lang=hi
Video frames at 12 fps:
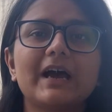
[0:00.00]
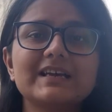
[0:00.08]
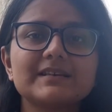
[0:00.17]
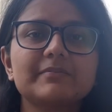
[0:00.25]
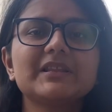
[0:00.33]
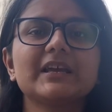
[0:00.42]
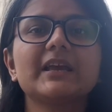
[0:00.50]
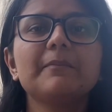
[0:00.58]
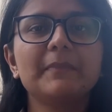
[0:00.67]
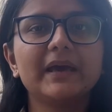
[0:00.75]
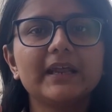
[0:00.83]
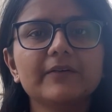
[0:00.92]
तो गाइज अभी देखिए
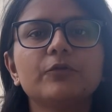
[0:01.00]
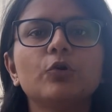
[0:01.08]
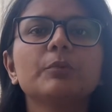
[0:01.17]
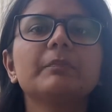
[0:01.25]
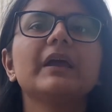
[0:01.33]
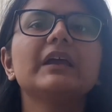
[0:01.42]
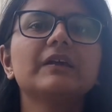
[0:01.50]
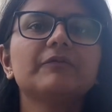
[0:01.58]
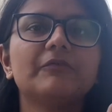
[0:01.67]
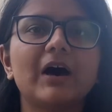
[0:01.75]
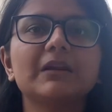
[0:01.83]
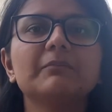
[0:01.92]
मेरे फोन में ये
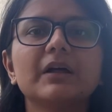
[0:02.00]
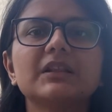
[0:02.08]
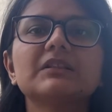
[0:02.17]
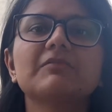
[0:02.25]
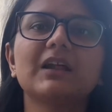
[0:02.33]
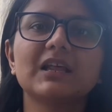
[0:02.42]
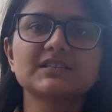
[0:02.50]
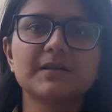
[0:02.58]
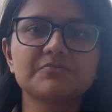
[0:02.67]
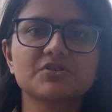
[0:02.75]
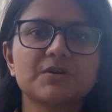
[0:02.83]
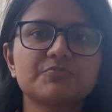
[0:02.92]
वन मंथ वाला
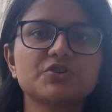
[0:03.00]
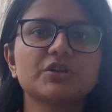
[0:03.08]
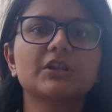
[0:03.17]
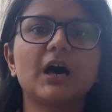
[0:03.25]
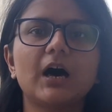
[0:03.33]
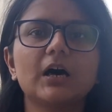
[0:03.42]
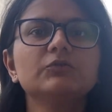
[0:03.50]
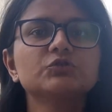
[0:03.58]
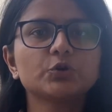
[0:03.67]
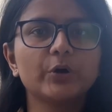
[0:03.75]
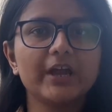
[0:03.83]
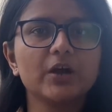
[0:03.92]
सब्सक्रिप्शन था
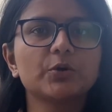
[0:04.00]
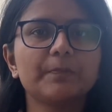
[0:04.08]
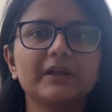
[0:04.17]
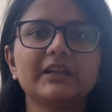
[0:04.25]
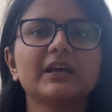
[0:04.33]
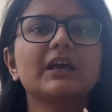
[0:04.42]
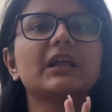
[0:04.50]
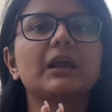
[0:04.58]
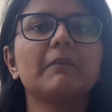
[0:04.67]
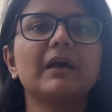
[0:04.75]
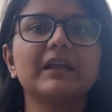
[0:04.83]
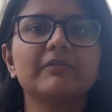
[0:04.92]
जो एक रुपए दे
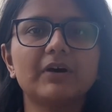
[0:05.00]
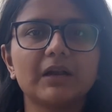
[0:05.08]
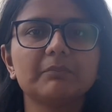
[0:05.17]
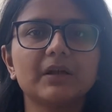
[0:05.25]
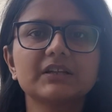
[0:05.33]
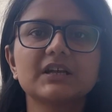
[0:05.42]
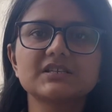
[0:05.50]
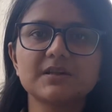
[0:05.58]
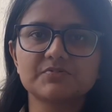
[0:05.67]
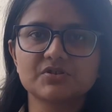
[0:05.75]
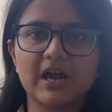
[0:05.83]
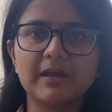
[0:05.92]
करके मैंने वन मंथ का
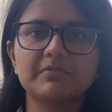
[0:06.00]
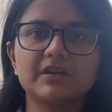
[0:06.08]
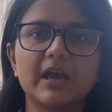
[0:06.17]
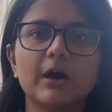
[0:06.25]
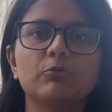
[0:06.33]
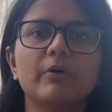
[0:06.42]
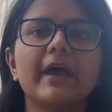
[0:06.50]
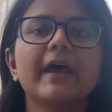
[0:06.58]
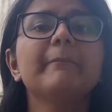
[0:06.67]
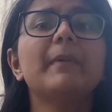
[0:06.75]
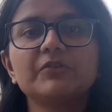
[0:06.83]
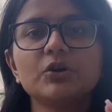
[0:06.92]
सब्सक्राइब किया हुआ
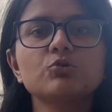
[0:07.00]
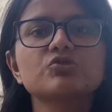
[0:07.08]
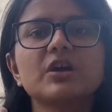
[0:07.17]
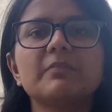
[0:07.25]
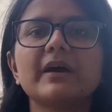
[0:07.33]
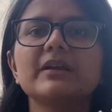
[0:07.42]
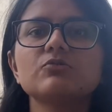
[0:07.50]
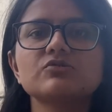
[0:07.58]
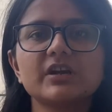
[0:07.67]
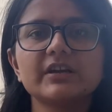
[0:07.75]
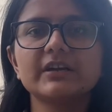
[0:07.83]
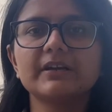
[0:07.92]
है यूजर बाय
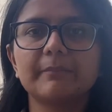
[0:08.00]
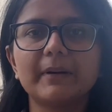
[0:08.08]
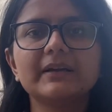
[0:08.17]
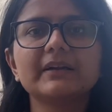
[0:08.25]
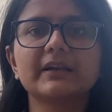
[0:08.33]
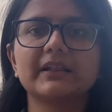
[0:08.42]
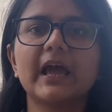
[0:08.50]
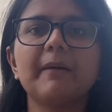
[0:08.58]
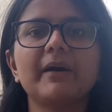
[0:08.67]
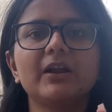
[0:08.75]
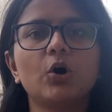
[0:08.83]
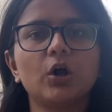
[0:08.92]
यूजर ये डिपेंड करता है
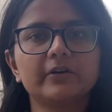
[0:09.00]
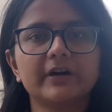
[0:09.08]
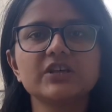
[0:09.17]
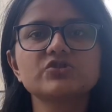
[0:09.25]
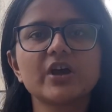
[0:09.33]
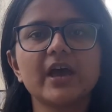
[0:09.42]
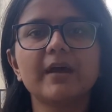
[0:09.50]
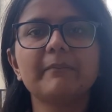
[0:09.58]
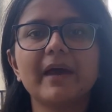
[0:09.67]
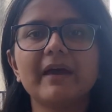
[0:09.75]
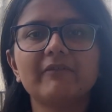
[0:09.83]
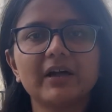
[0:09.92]
मैंने ऑलरेडी जो है
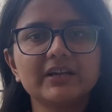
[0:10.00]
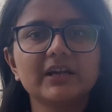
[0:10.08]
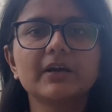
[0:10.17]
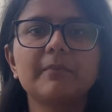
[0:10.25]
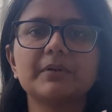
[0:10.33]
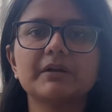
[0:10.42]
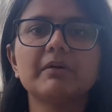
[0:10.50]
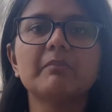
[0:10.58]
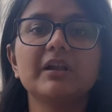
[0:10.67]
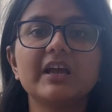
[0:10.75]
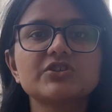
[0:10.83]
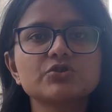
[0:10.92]
मैं वन ईयर का
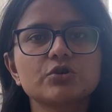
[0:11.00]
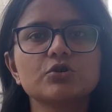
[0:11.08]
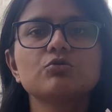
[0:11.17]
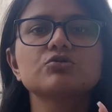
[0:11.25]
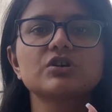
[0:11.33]
प्रीमियम ले चुकी हूँ